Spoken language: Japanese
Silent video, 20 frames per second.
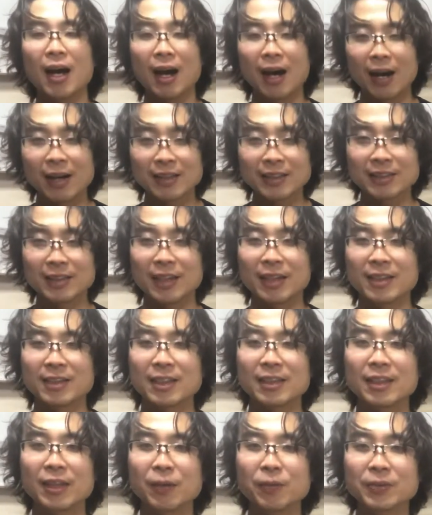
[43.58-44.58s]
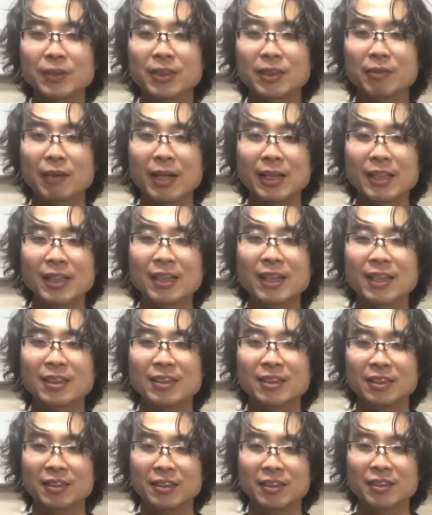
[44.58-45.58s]
はい、えー、さて本日は2
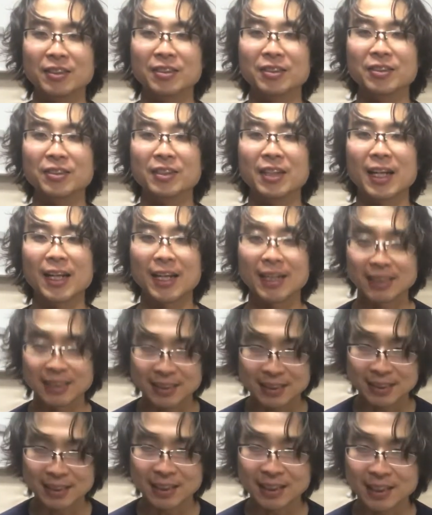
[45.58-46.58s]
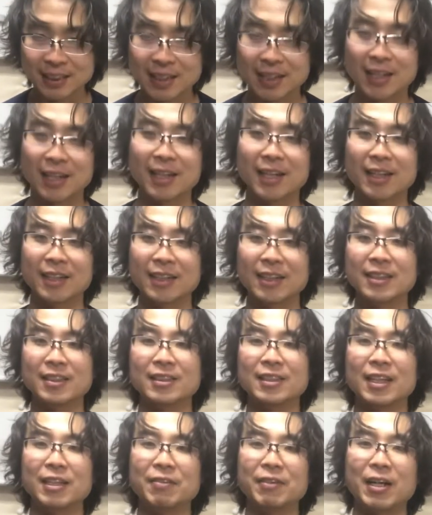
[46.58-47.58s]
月17日、えー、
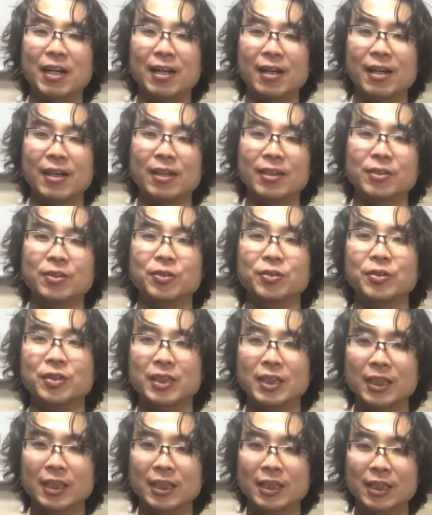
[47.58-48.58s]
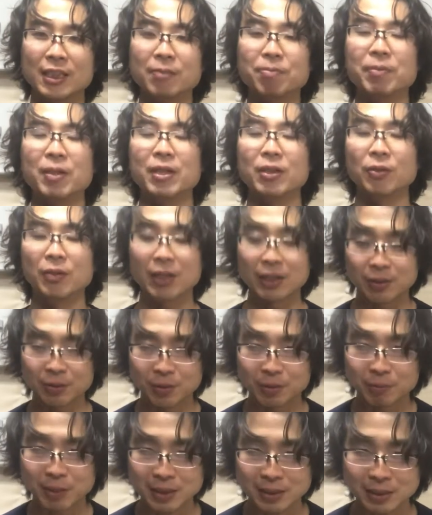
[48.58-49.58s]
現在は、えー、10時近辺となって
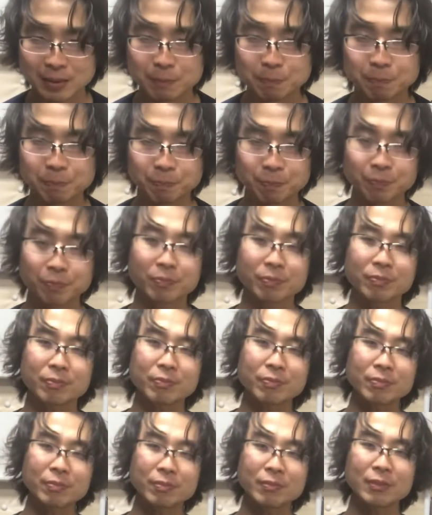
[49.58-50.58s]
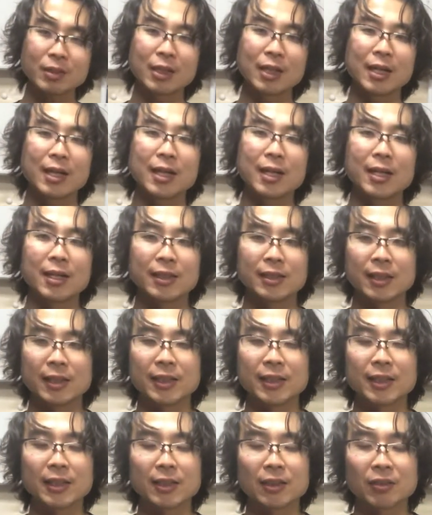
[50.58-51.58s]
おります、えー、
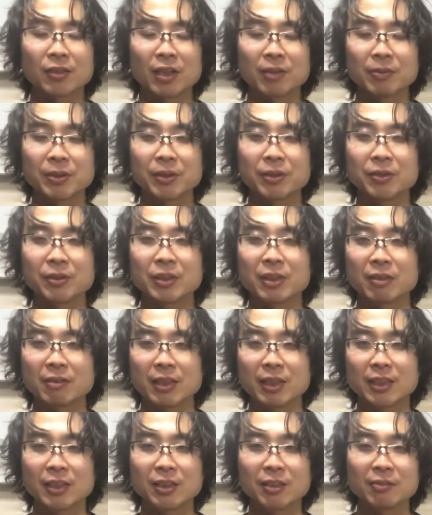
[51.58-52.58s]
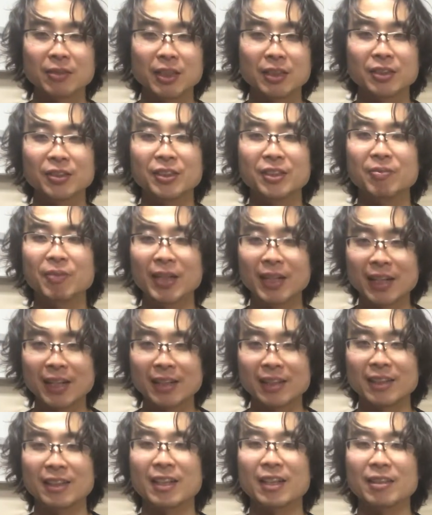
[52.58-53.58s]
平田ドラム教室は日曜日は10時まで
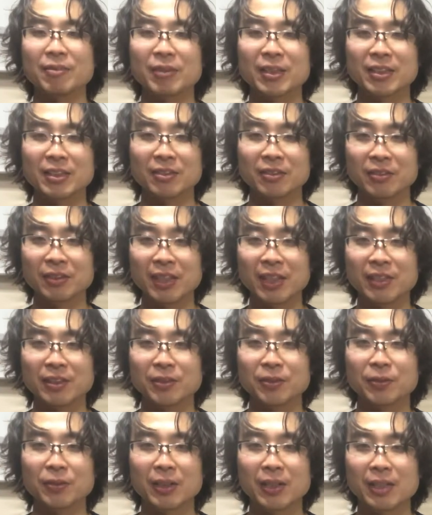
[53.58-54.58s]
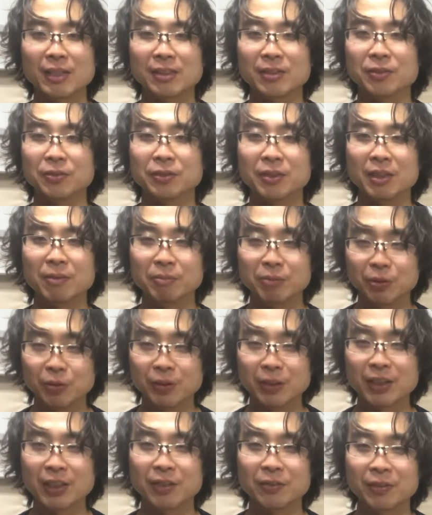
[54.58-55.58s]
になりますのでちょうどレッスンを全部
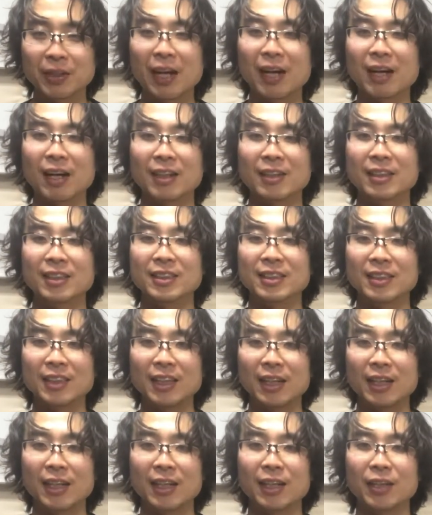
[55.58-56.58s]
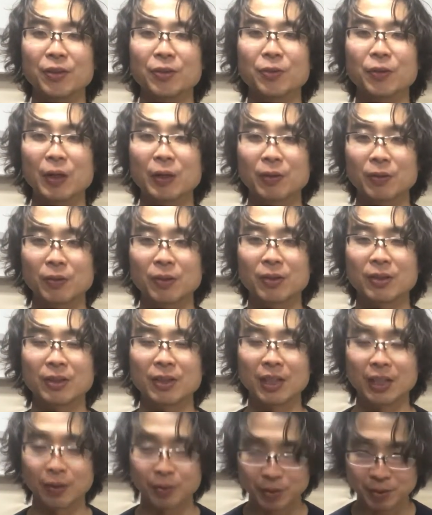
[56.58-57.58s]
終えたような形で、えー、動画を撮っ
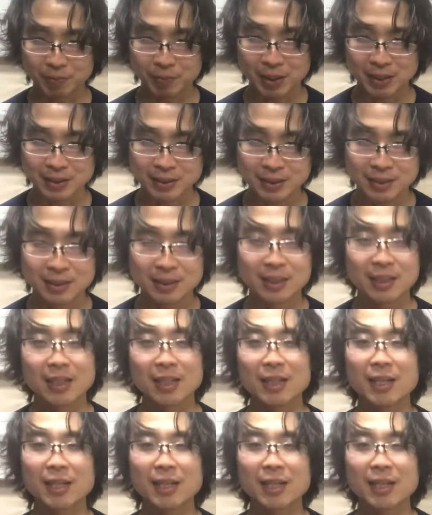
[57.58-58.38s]
ております